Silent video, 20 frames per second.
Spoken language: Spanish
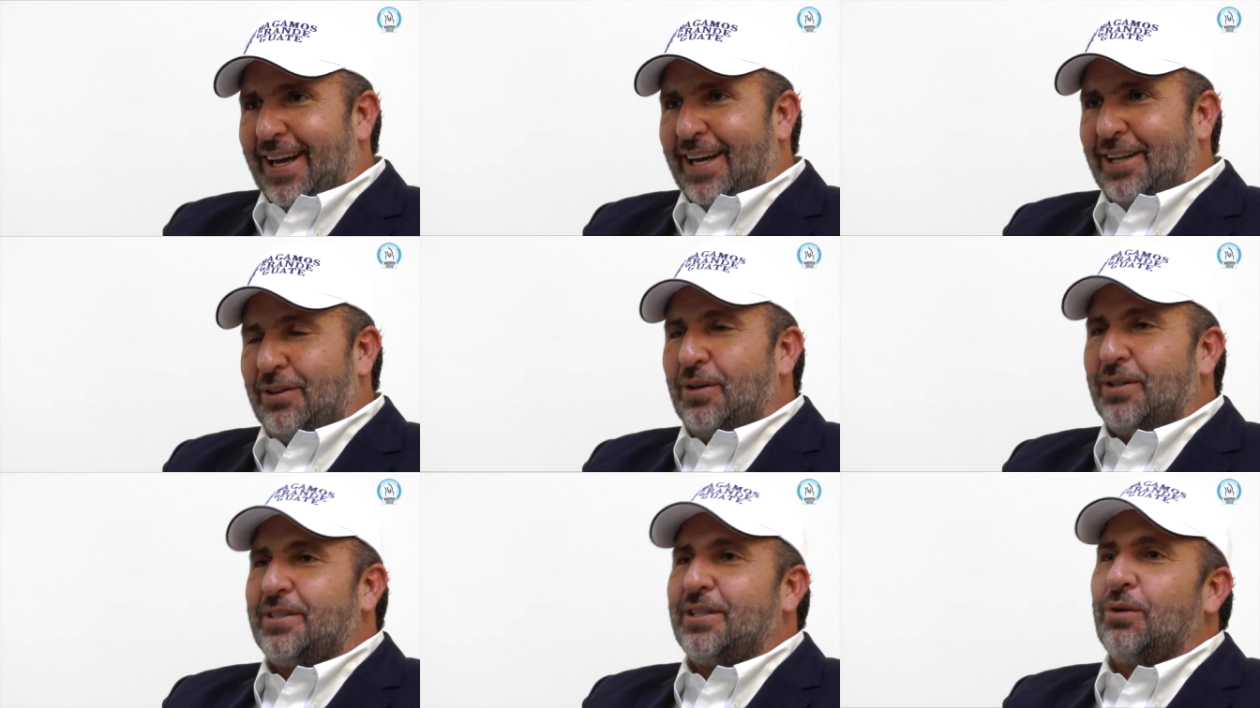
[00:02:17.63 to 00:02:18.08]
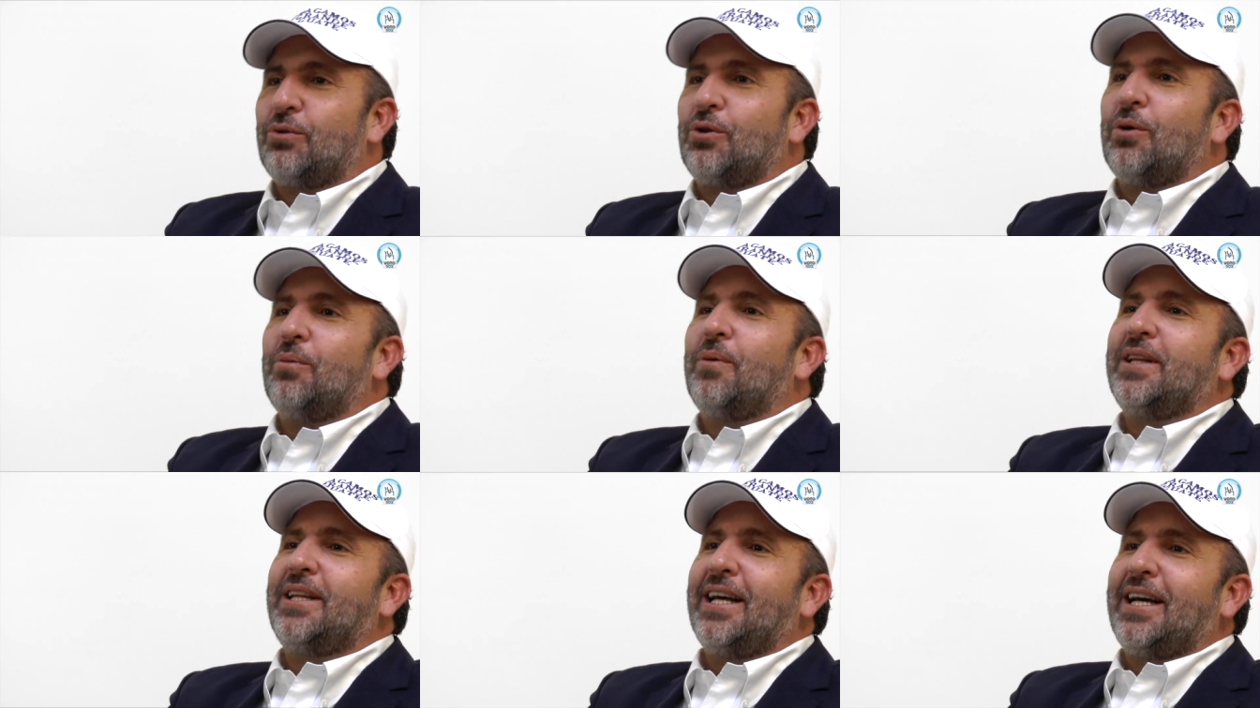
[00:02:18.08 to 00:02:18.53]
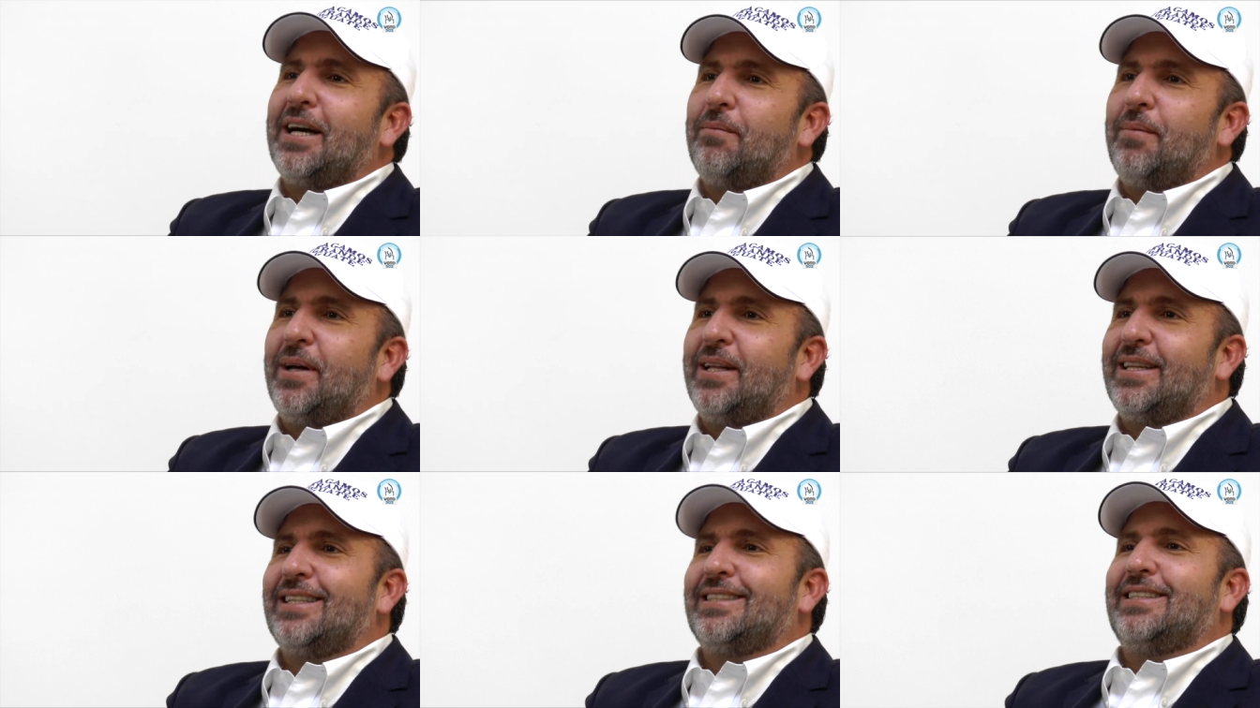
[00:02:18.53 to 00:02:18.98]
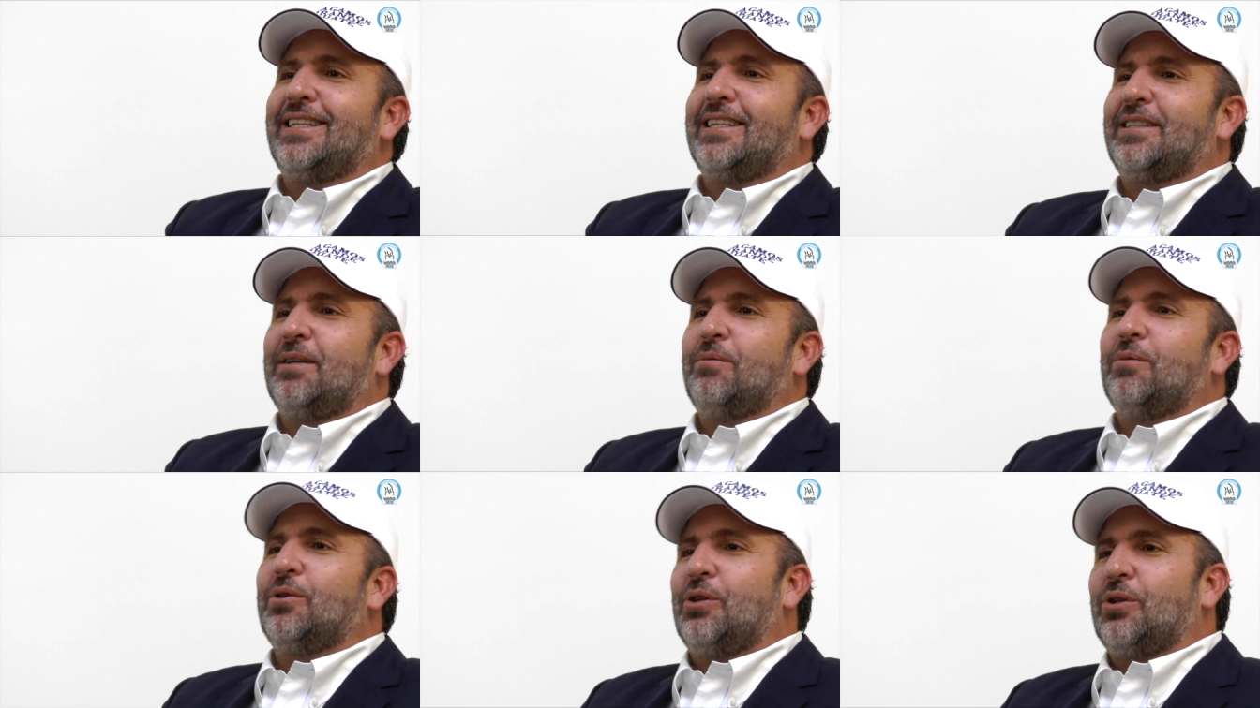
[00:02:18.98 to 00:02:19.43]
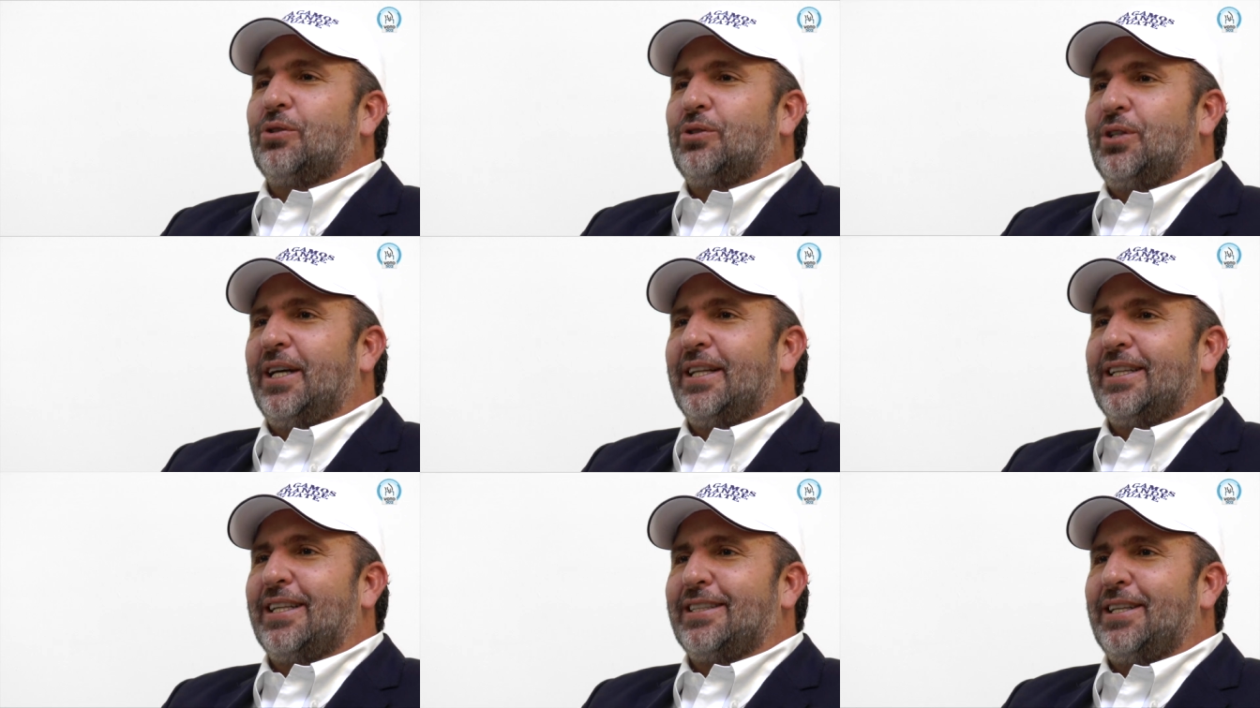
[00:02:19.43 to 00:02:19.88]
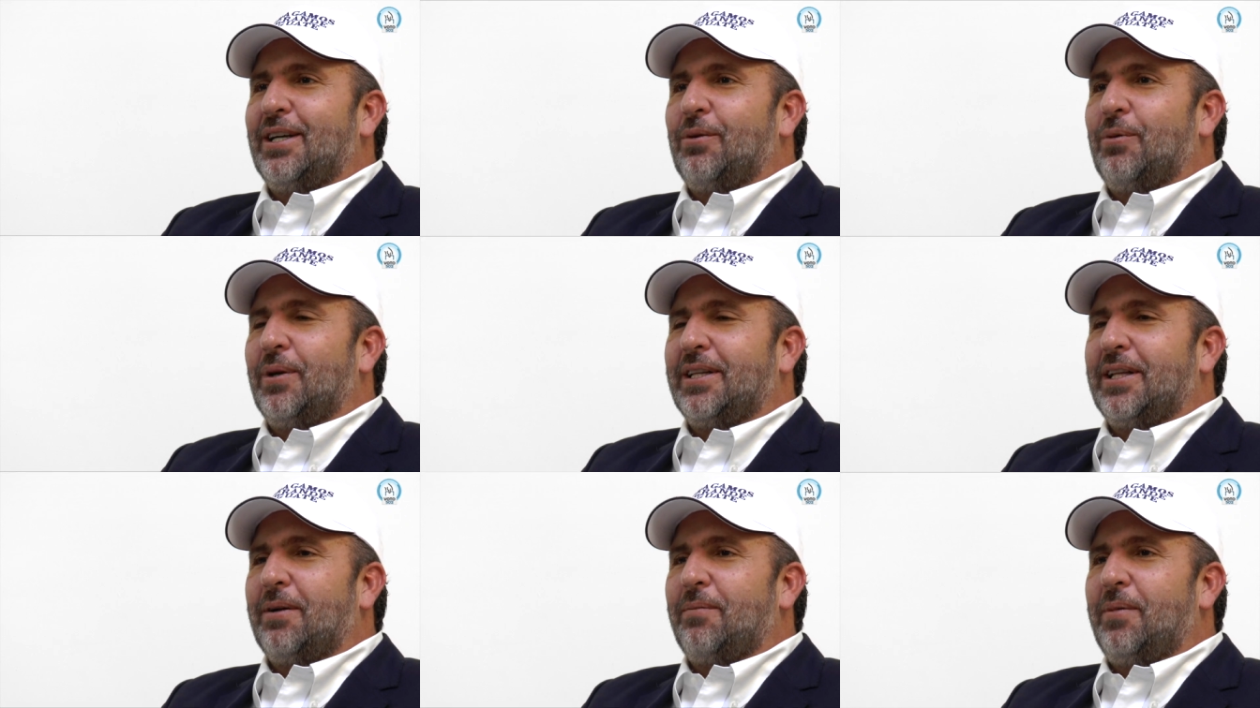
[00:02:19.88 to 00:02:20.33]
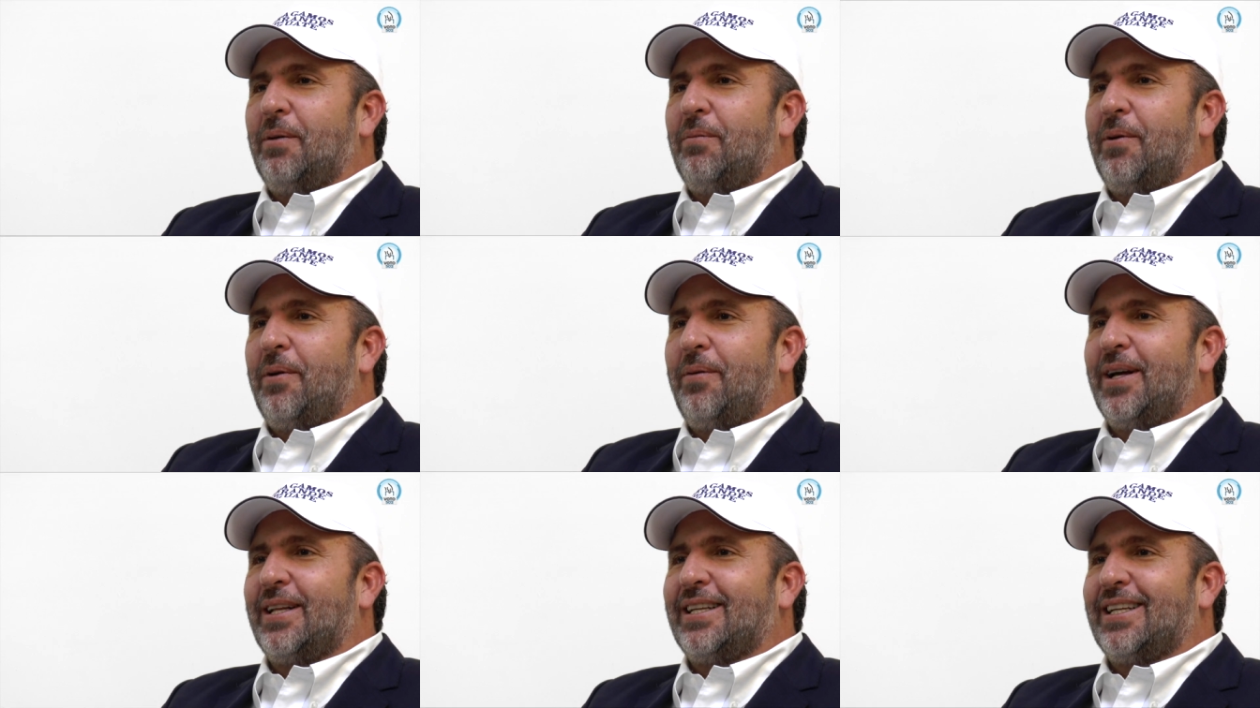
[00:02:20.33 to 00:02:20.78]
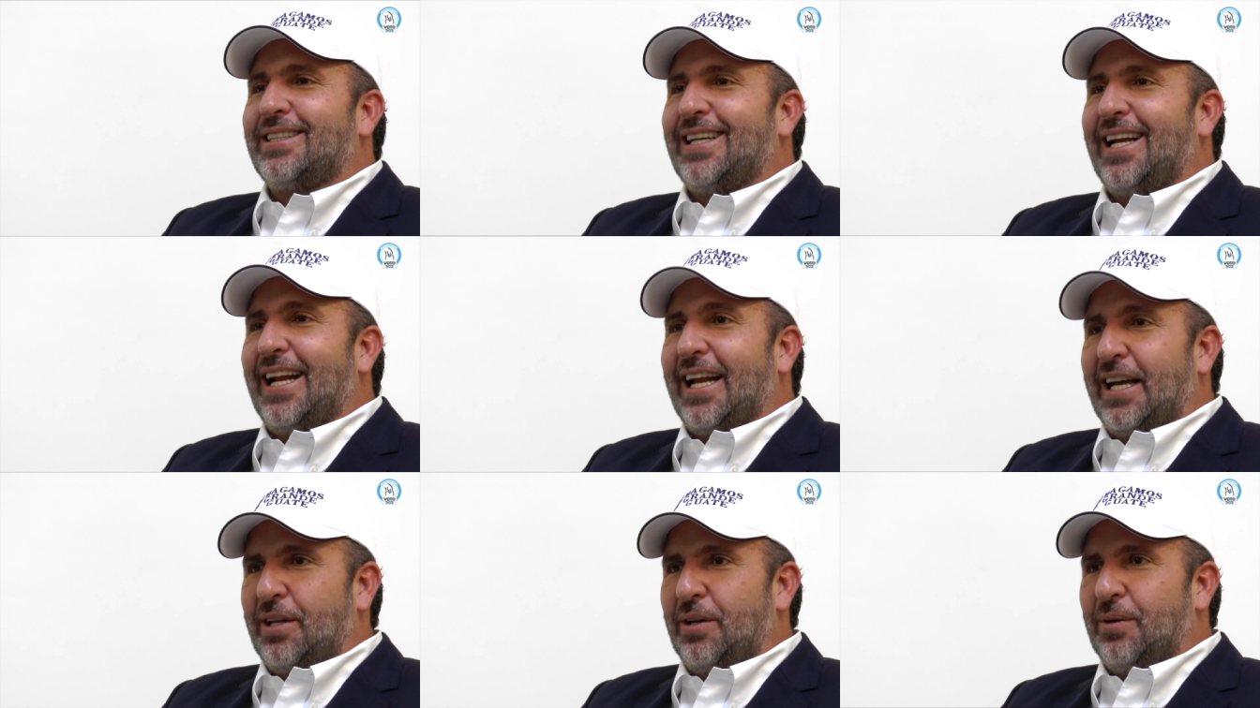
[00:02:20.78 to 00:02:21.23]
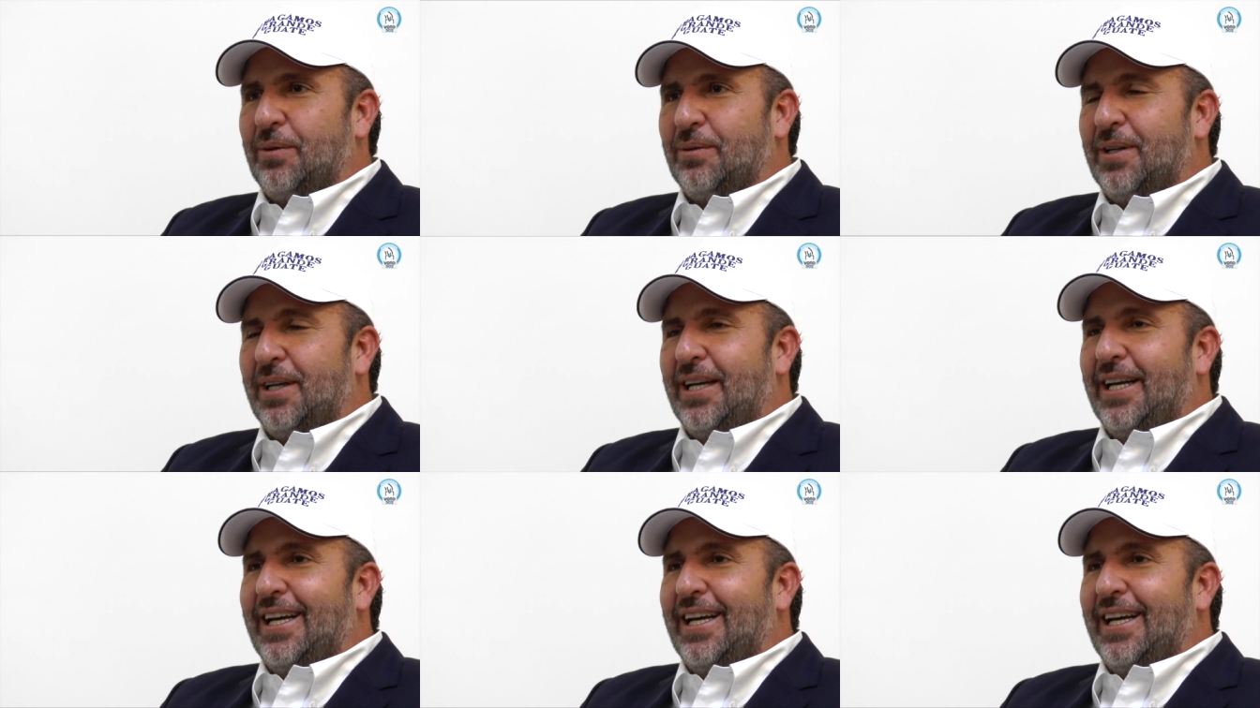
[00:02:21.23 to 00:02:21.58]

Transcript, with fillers: Entonces automáticamente si hacemos 250 mil viviendas al año,